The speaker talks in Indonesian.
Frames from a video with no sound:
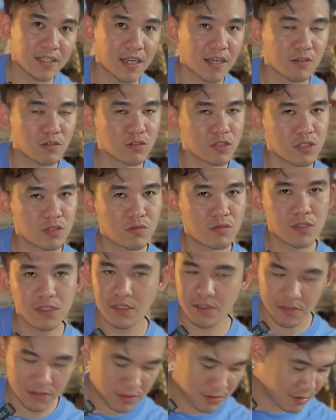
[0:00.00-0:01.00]
gitar akustik gue
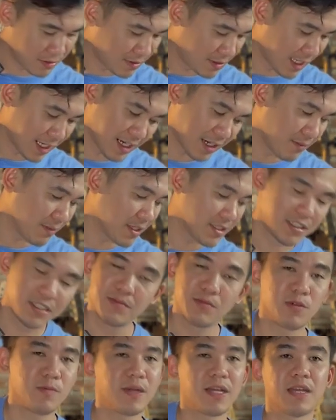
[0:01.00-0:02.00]
jarang masih
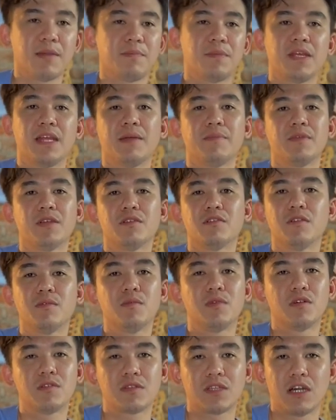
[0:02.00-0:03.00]
mau pakai preampnya gue
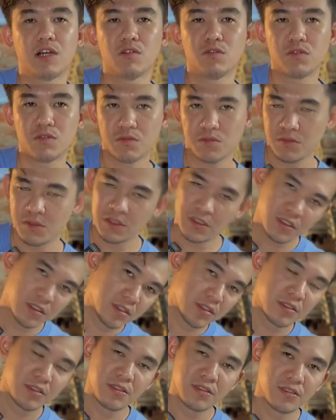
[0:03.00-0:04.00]
mau tahu
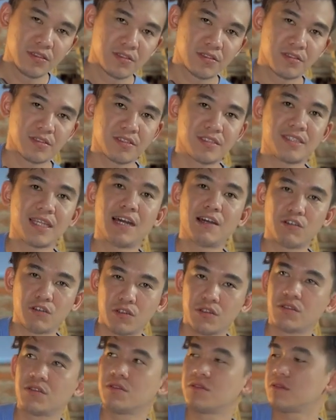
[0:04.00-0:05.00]

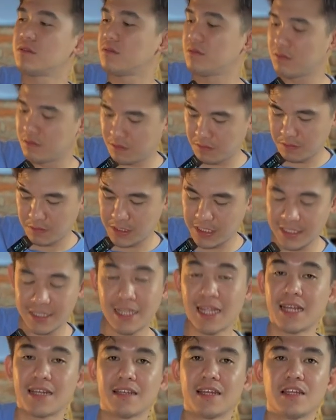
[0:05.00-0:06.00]
sound
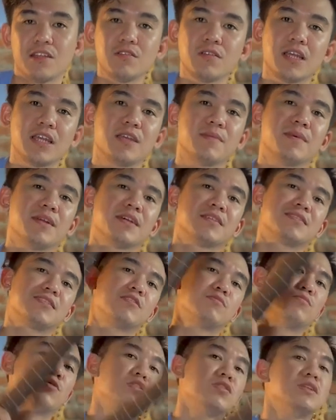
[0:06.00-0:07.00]
gitarnya itu kayak gimana,
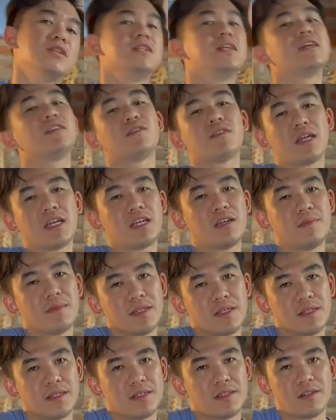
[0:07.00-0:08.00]
sound bodinya itu kayak
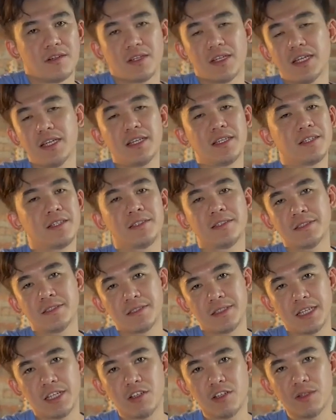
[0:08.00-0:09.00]
gimana. Oke, okay?
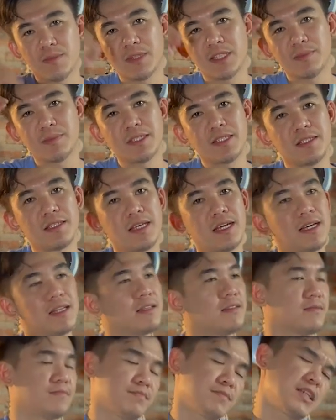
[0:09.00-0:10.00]
thank you teman-teman
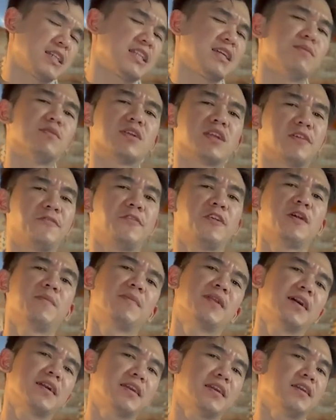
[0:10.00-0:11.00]
dan kita mau review
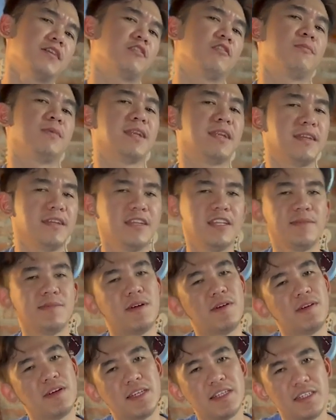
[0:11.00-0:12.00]
apa lagi komen aja di
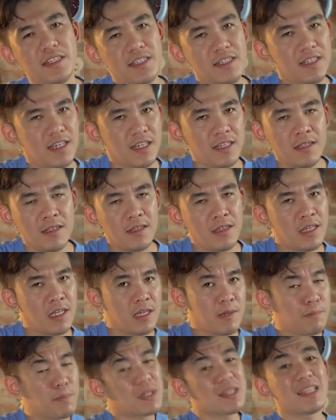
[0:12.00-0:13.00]
bawah ini dan
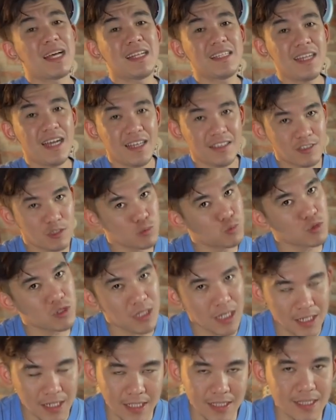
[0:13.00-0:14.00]
pertanyaan
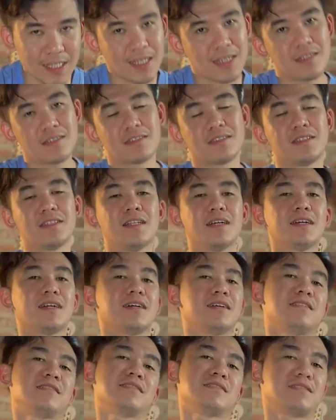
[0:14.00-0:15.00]
seputar gitar
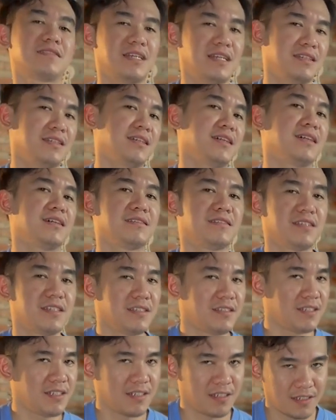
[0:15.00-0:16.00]
silahkan tanyakan
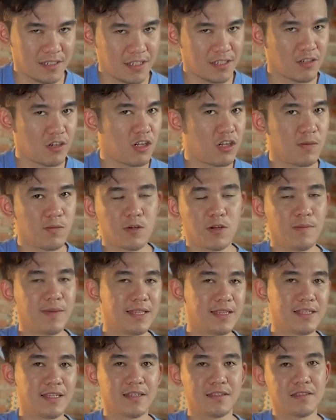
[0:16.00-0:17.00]
saja di kolom
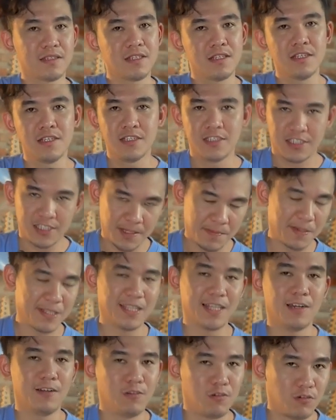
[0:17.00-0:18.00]
komentar. Siapa
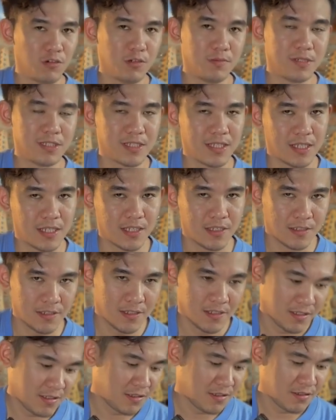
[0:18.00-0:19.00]
tahu gue bisa
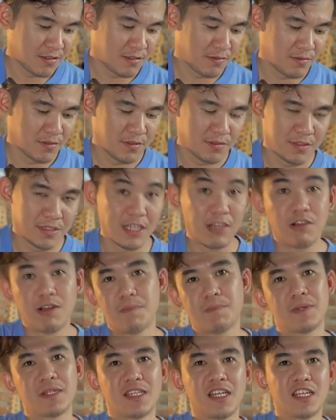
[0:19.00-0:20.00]

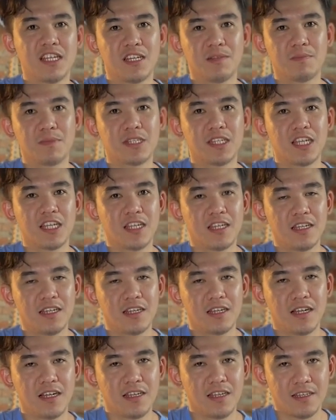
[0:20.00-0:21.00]
jawab pertanyaan-pertanyaan
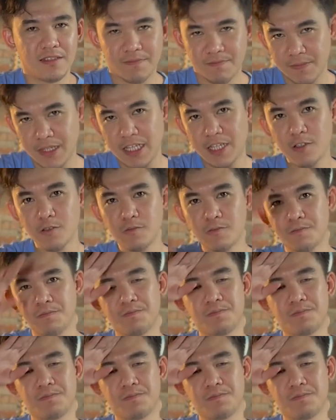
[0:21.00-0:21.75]
dari kalian. Thank you.